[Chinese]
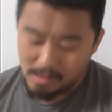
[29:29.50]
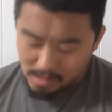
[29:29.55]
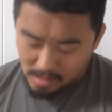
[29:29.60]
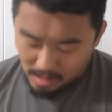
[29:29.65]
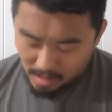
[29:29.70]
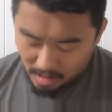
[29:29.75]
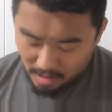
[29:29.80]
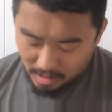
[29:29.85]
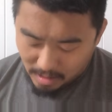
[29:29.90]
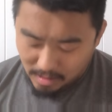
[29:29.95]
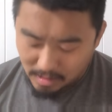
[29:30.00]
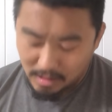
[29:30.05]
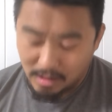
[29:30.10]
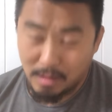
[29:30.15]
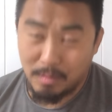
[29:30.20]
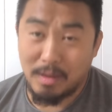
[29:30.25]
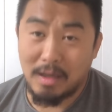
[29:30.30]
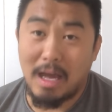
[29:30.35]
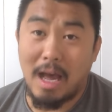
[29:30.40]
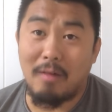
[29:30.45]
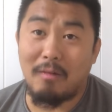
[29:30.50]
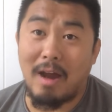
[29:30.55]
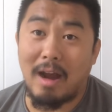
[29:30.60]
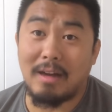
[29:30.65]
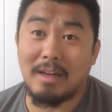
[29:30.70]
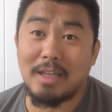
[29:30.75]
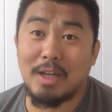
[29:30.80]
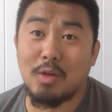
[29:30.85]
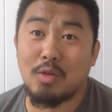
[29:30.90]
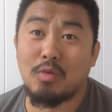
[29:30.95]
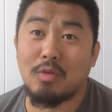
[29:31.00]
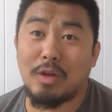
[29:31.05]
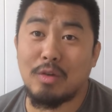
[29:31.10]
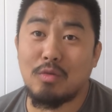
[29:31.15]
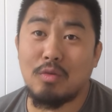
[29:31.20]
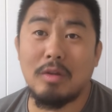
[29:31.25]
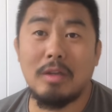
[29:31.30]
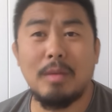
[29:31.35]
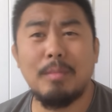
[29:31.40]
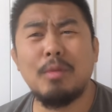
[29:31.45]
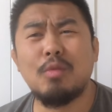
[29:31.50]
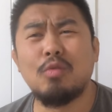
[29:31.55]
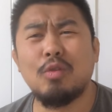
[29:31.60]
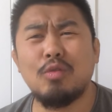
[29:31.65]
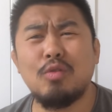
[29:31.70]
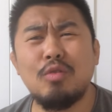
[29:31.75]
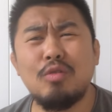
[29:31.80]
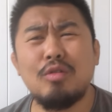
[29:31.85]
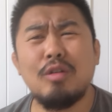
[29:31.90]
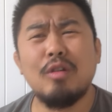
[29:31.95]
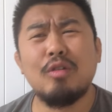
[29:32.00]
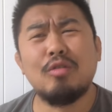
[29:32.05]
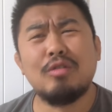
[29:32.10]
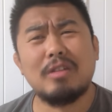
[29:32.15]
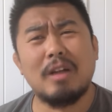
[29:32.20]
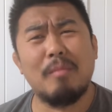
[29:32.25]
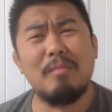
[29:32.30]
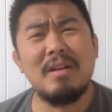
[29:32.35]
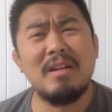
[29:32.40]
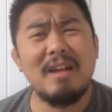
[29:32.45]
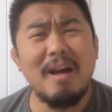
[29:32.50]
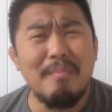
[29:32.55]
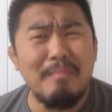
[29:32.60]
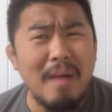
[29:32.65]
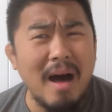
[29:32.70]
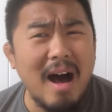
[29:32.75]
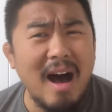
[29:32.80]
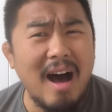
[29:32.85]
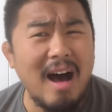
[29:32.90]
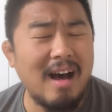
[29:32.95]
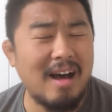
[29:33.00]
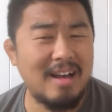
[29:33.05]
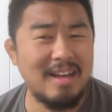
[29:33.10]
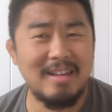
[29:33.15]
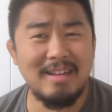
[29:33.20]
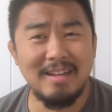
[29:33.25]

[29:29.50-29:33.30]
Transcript: 啊。你们看网上那些水军，你们水军知道都什么人吗？